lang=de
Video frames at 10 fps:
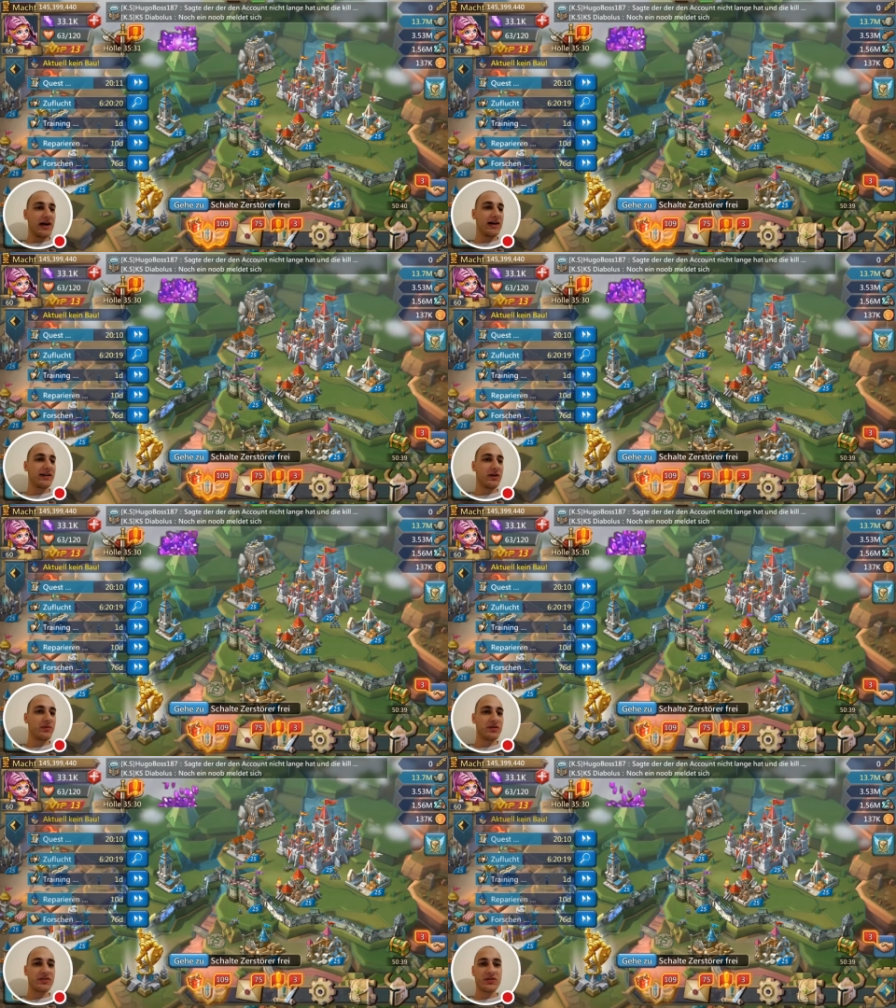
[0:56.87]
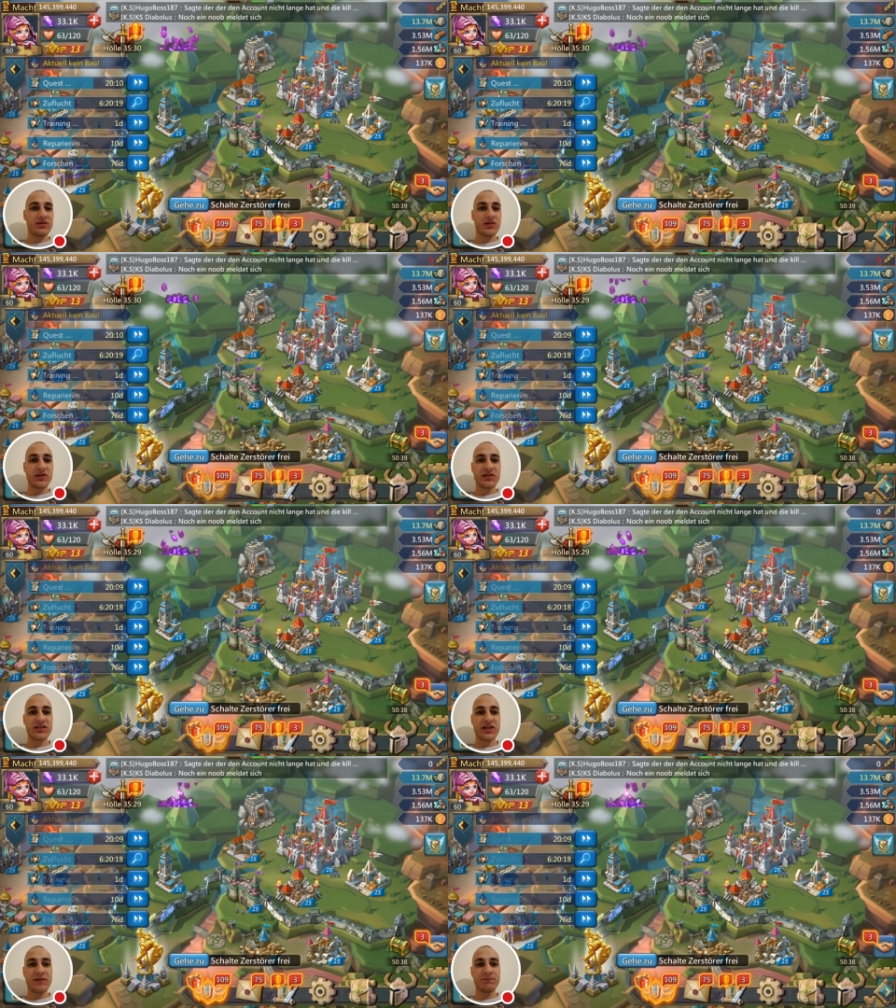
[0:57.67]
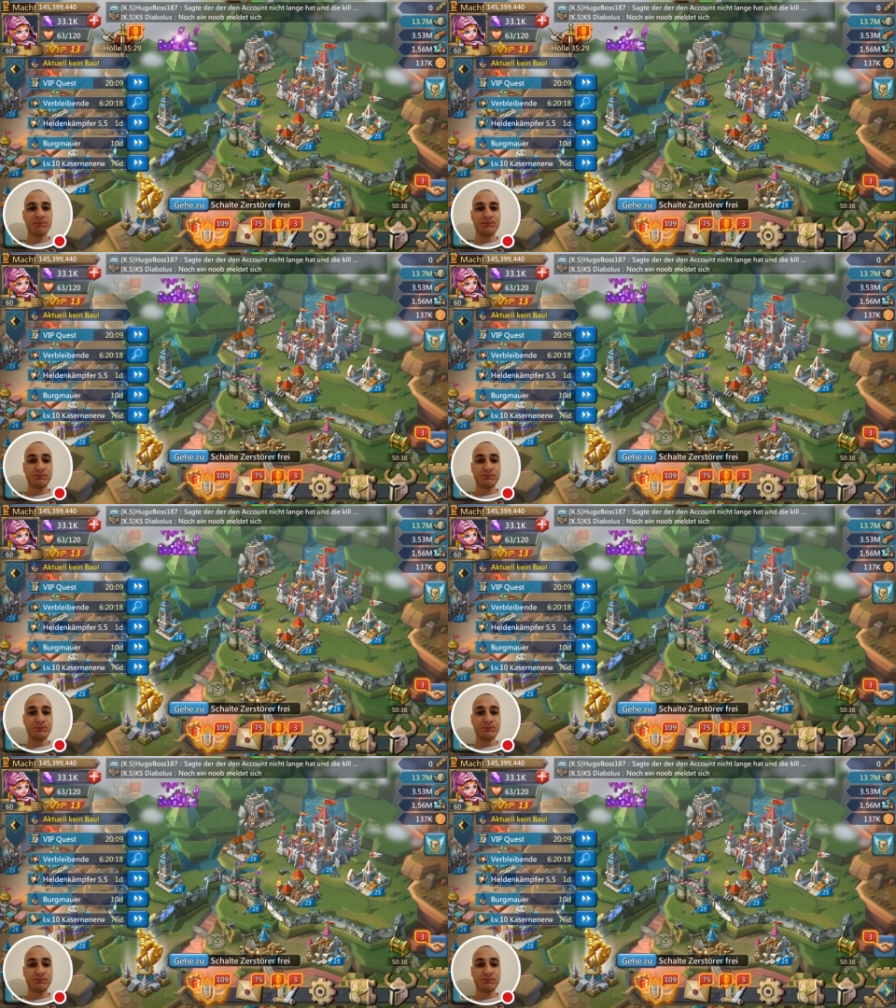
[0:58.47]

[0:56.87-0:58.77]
Aber darum soll es natürlich heute nicht gehen.